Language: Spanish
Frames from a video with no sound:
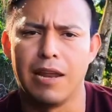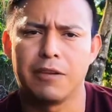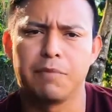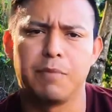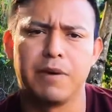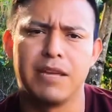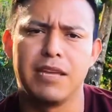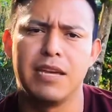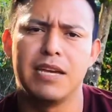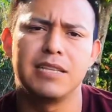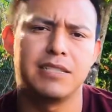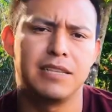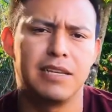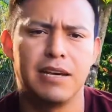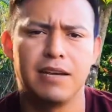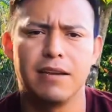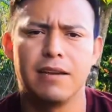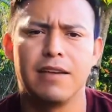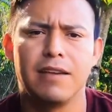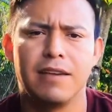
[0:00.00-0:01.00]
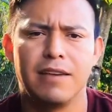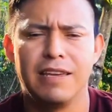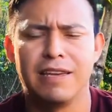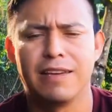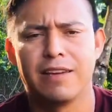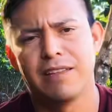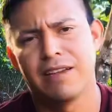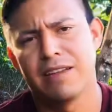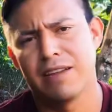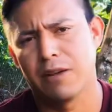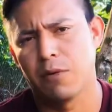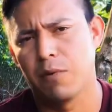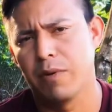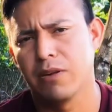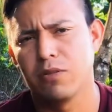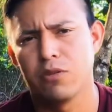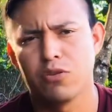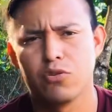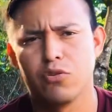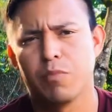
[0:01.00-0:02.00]
la experiencia y queda
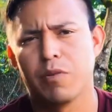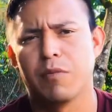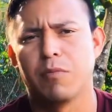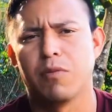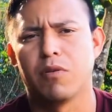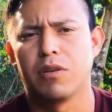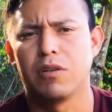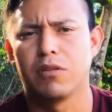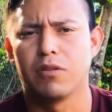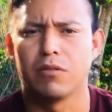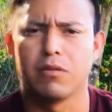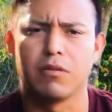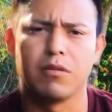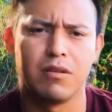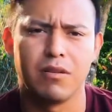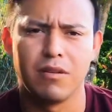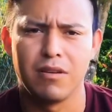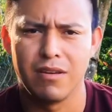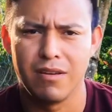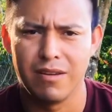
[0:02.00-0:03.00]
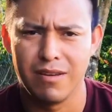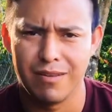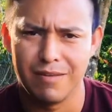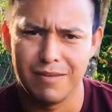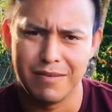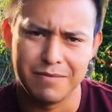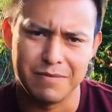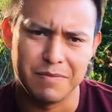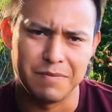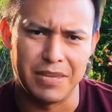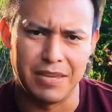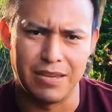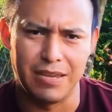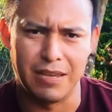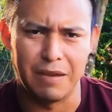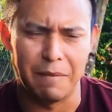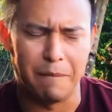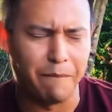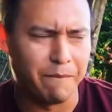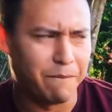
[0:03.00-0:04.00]
recuerdo súper bonito
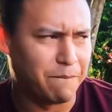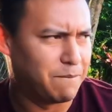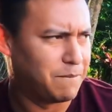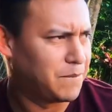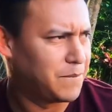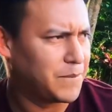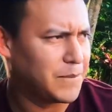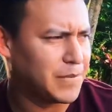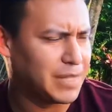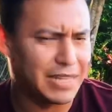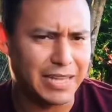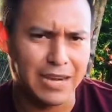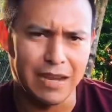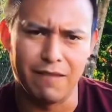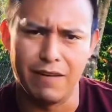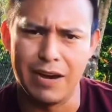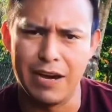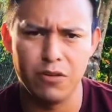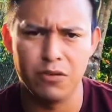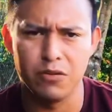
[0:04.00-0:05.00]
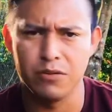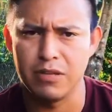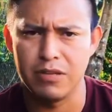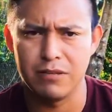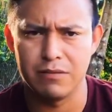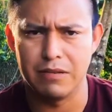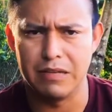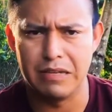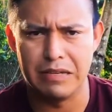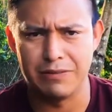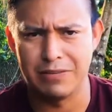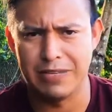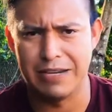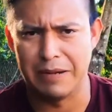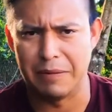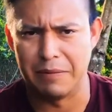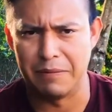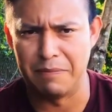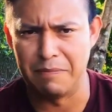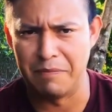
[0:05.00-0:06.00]
eh, grabados, o
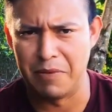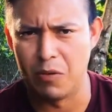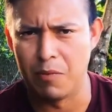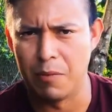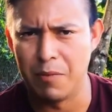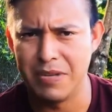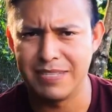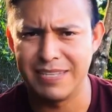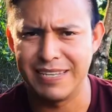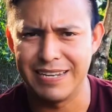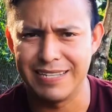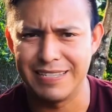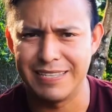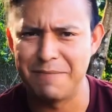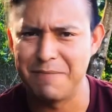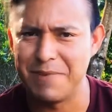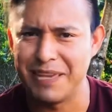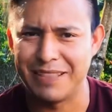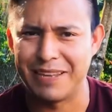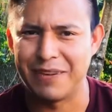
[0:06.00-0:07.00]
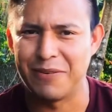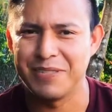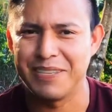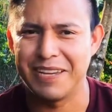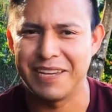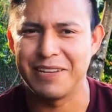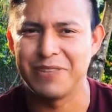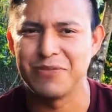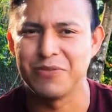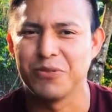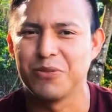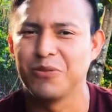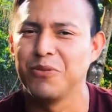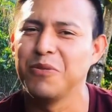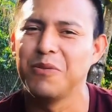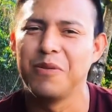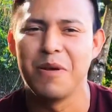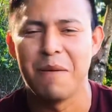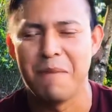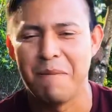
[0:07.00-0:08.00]
sea, lo vamos a decir así mientras no cierren
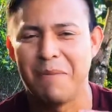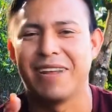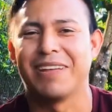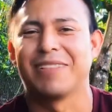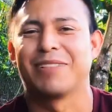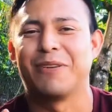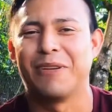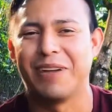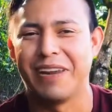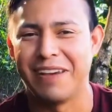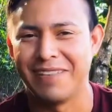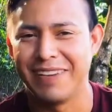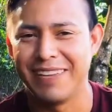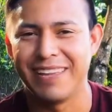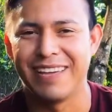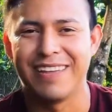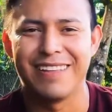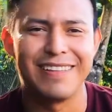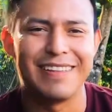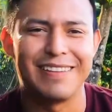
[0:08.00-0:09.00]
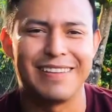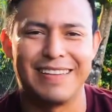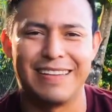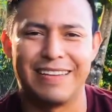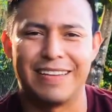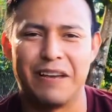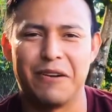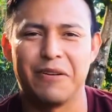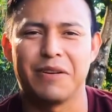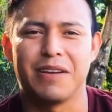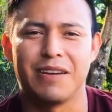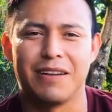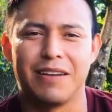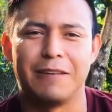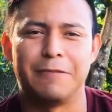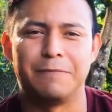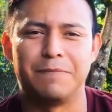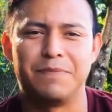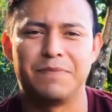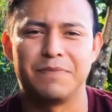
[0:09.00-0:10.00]
YouTube para toda la vida. Y creo
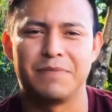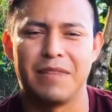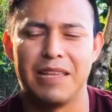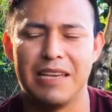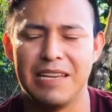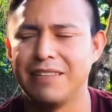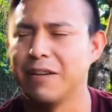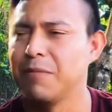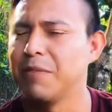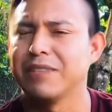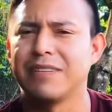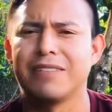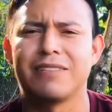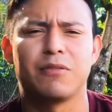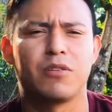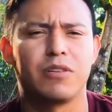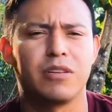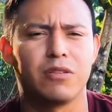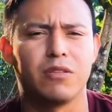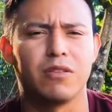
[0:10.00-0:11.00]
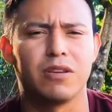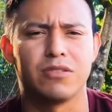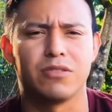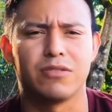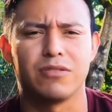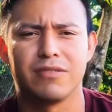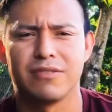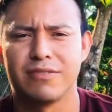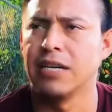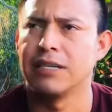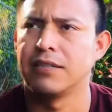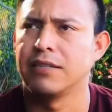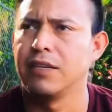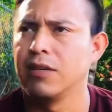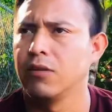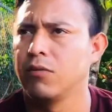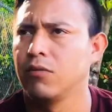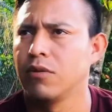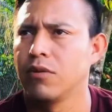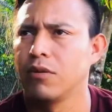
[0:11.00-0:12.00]
que este es bastante bonito eso. Y
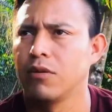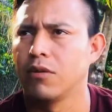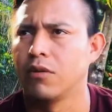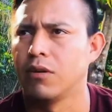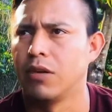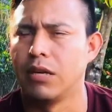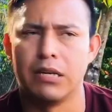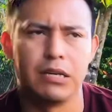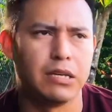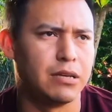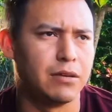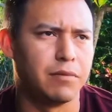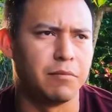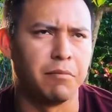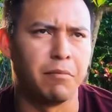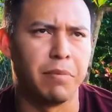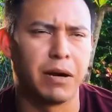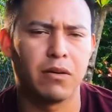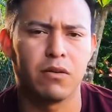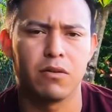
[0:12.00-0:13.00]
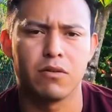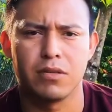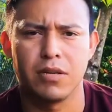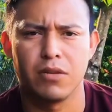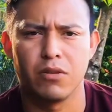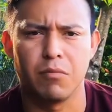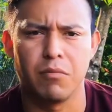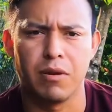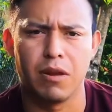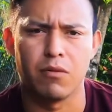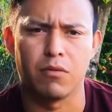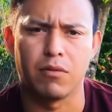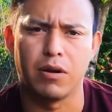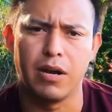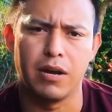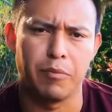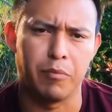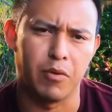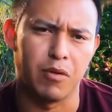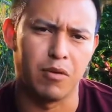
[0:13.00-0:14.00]
así uno eh, va conociendo más
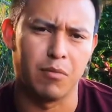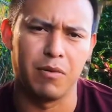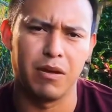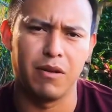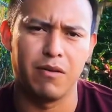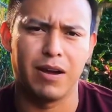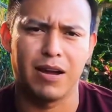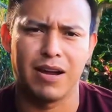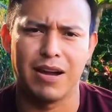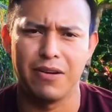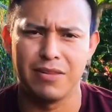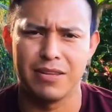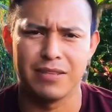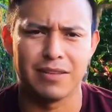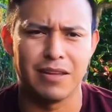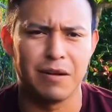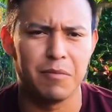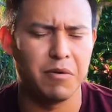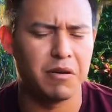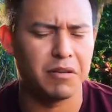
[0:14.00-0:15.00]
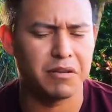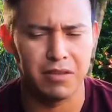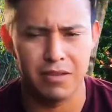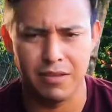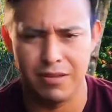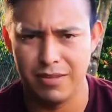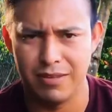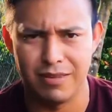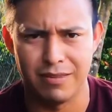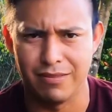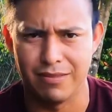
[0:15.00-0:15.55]
lugares, por lo menos acá donde estamos, aquí